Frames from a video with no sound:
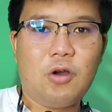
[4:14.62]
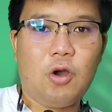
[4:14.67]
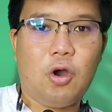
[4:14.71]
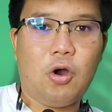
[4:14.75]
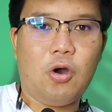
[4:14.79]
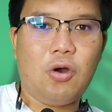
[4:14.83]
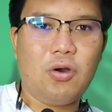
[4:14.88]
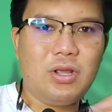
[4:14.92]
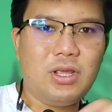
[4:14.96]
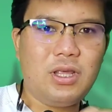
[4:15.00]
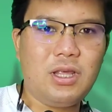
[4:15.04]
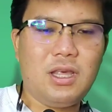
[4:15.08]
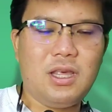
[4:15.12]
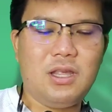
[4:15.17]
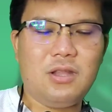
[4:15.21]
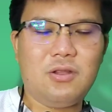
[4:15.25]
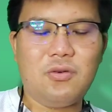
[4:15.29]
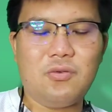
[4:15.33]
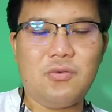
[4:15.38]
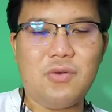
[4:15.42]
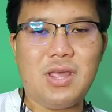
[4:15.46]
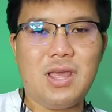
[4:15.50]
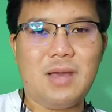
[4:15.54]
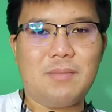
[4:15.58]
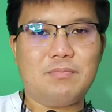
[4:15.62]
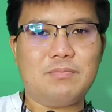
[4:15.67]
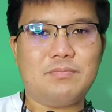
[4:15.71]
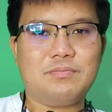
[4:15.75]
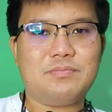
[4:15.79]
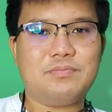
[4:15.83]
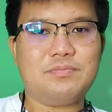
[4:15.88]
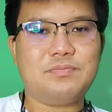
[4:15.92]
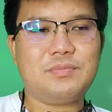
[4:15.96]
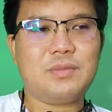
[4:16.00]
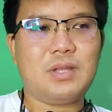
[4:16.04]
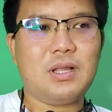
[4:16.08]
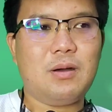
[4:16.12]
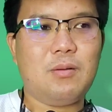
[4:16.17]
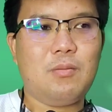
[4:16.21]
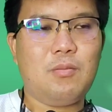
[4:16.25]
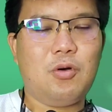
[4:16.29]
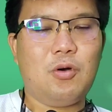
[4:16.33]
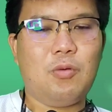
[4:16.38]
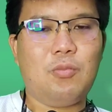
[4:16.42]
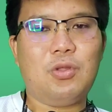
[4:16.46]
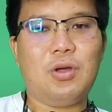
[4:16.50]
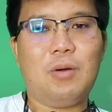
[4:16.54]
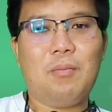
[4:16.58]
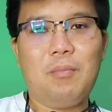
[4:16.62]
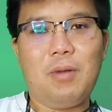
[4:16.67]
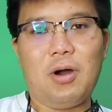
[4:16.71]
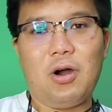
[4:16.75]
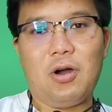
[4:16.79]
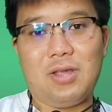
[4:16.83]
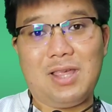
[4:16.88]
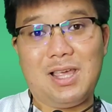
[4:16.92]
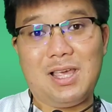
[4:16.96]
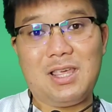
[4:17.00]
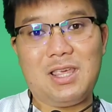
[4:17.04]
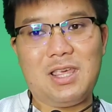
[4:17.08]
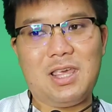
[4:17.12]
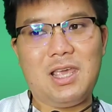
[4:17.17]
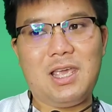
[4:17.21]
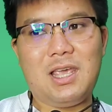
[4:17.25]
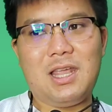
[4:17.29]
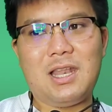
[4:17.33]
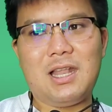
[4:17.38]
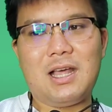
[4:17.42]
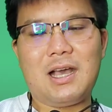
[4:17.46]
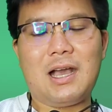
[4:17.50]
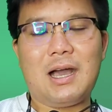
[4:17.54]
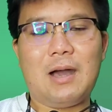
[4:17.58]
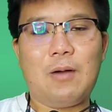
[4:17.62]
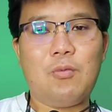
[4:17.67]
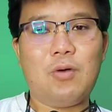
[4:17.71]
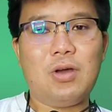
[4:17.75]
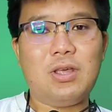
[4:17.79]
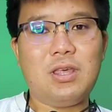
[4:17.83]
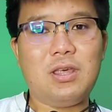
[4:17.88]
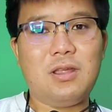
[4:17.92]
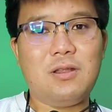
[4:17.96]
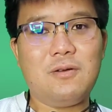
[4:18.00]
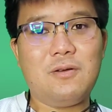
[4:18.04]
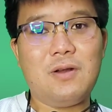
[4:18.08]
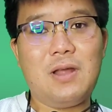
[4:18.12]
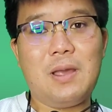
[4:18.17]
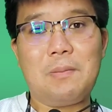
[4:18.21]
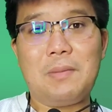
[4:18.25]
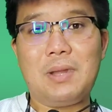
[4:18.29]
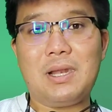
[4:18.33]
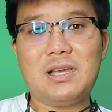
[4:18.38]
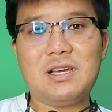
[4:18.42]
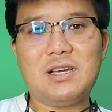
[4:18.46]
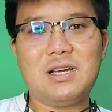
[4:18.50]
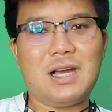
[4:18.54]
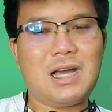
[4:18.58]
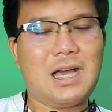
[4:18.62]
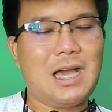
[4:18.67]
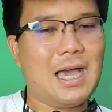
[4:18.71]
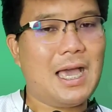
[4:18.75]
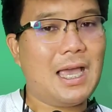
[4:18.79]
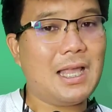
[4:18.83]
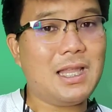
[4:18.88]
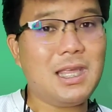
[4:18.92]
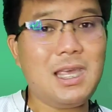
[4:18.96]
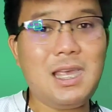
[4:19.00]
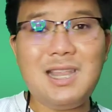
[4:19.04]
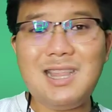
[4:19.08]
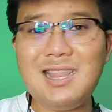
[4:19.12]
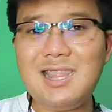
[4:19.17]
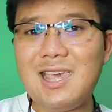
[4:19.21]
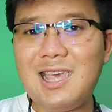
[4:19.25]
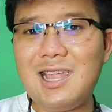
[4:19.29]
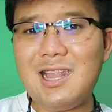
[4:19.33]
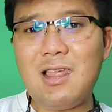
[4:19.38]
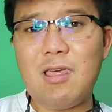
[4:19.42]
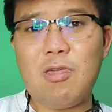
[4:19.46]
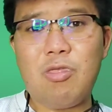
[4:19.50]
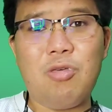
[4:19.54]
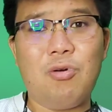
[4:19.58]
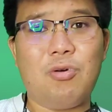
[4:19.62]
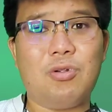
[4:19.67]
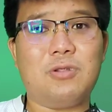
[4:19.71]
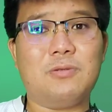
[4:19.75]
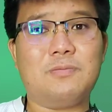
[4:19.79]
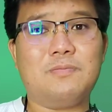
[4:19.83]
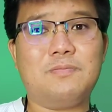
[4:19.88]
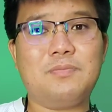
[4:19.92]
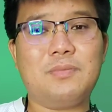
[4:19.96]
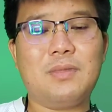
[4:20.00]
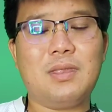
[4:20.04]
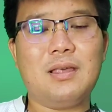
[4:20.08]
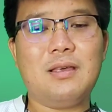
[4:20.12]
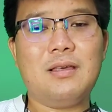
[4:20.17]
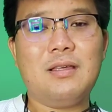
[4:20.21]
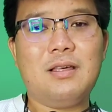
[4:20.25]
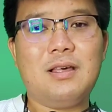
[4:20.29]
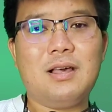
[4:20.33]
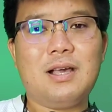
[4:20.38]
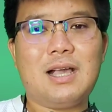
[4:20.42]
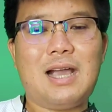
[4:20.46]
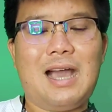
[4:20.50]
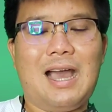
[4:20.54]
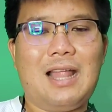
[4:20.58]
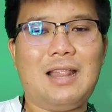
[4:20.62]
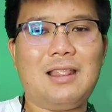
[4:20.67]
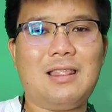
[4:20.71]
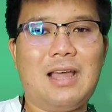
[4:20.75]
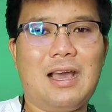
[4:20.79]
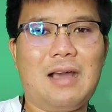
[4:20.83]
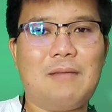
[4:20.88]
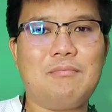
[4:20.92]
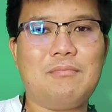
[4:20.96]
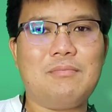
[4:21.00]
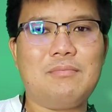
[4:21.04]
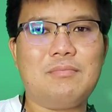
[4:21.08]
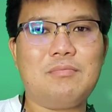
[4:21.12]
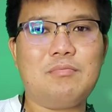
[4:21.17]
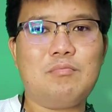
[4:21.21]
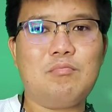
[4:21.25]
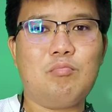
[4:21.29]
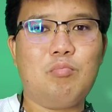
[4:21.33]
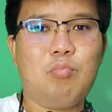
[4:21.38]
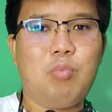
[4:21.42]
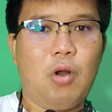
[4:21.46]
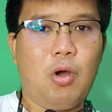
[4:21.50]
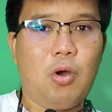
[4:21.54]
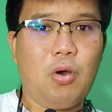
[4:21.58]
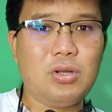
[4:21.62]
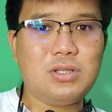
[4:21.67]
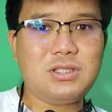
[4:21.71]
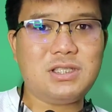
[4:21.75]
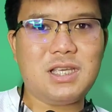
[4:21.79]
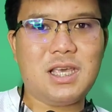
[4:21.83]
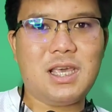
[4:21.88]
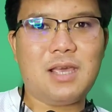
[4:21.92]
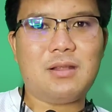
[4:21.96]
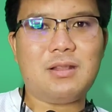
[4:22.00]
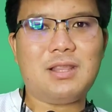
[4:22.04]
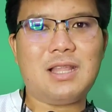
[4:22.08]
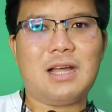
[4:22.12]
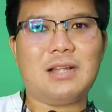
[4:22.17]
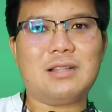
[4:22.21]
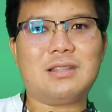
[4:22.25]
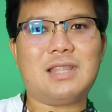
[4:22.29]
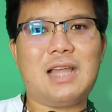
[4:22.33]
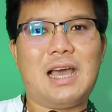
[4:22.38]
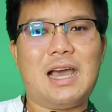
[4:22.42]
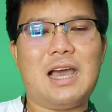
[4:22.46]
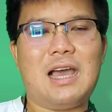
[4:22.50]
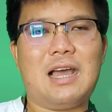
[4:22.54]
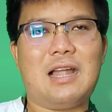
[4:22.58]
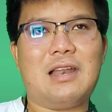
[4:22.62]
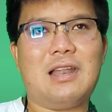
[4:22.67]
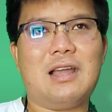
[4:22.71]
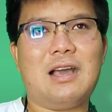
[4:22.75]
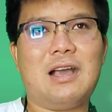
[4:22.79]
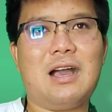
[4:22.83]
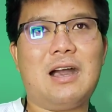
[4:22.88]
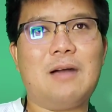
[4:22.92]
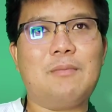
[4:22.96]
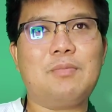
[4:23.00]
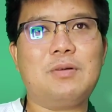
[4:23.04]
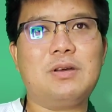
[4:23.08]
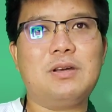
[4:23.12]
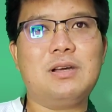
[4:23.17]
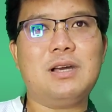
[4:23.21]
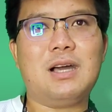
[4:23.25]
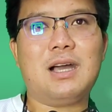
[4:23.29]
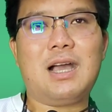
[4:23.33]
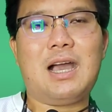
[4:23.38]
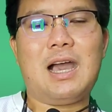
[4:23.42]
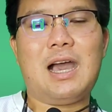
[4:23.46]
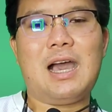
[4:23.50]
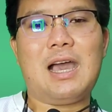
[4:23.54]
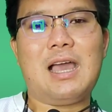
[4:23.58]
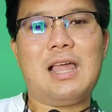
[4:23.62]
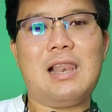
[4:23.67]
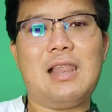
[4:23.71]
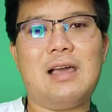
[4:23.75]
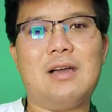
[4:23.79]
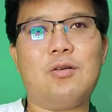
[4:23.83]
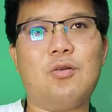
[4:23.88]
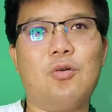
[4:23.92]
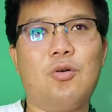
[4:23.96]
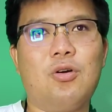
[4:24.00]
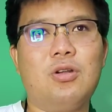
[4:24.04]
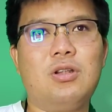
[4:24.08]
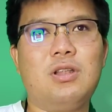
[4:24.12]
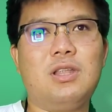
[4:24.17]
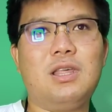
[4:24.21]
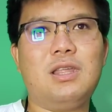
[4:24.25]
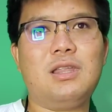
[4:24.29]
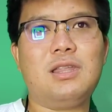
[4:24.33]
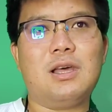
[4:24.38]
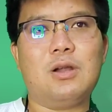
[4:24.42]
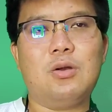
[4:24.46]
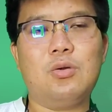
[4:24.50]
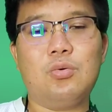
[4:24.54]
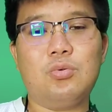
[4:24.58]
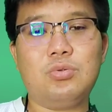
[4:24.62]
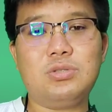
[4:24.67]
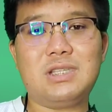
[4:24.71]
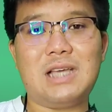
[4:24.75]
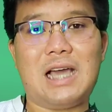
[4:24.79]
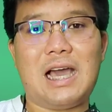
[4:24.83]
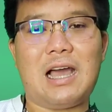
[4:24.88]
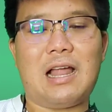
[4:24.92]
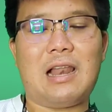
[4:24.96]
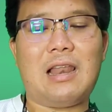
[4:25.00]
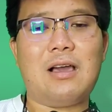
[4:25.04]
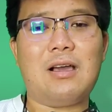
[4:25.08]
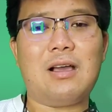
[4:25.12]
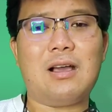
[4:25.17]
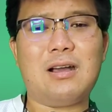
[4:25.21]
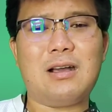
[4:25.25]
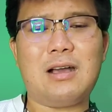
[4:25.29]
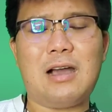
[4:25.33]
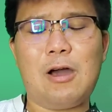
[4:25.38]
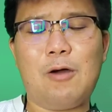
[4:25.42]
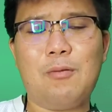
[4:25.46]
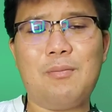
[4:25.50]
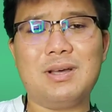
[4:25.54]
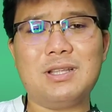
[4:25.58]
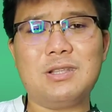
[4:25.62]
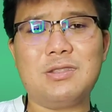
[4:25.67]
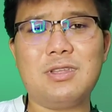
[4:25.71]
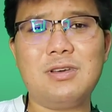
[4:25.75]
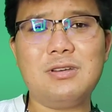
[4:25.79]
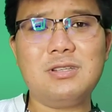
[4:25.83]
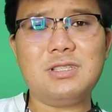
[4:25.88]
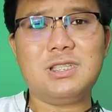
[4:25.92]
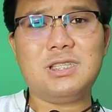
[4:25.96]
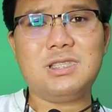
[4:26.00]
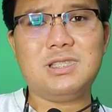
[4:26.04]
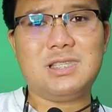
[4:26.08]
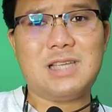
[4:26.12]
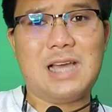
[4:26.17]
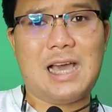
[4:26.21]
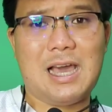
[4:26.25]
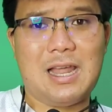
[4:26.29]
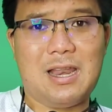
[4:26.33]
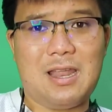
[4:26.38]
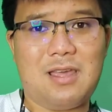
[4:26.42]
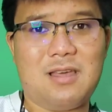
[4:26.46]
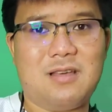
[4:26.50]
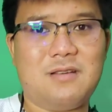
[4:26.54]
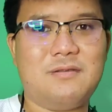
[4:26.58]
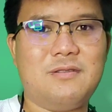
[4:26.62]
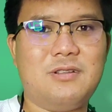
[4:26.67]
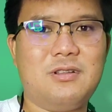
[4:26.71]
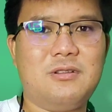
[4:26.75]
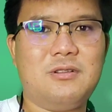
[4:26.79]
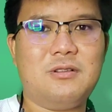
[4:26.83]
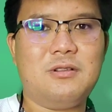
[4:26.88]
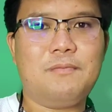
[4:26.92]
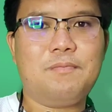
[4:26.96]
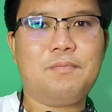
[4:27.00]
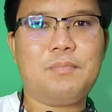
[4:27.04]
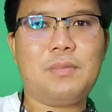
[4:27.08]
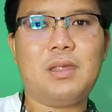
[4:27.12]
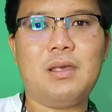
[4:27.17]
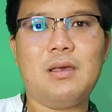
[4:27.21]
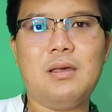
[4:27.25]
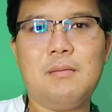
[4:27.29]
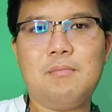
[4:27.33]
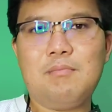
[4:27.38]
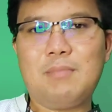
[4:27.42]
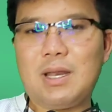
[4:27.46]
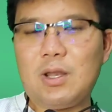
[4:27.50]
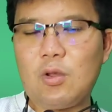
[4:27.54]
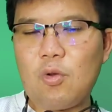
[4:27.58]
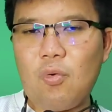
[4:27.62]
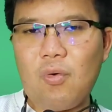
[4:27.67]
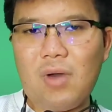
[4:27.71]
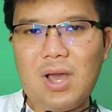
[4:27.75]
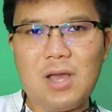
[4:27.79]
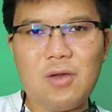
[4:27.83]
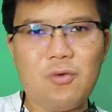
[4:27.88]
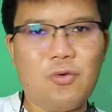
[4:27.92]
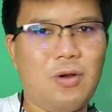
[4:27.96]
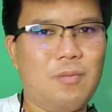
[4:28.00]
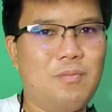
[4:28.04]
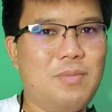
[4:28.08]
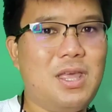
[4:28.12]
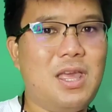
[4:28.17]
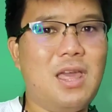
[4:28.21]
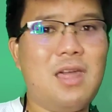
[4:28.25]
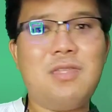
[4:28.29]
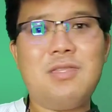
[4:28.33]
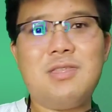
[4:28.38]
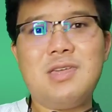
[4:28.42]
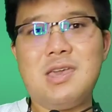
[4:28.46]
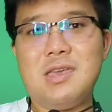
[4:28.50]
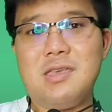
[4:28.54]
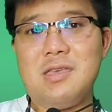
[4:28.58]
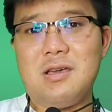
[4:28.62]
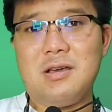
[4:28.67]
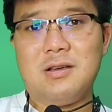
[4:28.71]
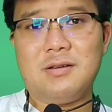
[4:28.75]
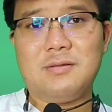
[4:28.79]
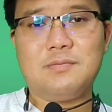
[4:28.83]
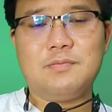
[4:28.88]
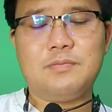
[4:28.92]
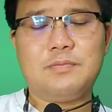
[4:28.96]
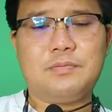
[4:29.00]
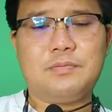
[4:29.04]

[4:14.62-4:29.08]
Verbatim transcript: ของอีเธเรียมผมต้องบอกอย่างนี้นะครับว่าอีเธเรียมเป็นเครือข่ายที่ดีที่สุดการทำโปรเจกต์ต่างๆนะครับเครือข่ายและคนที่จะรู้จักแล้วก็เข้ามาซื้อชินจาเนี่ยมันกว้างกว่า บี เอส ซี เยอะ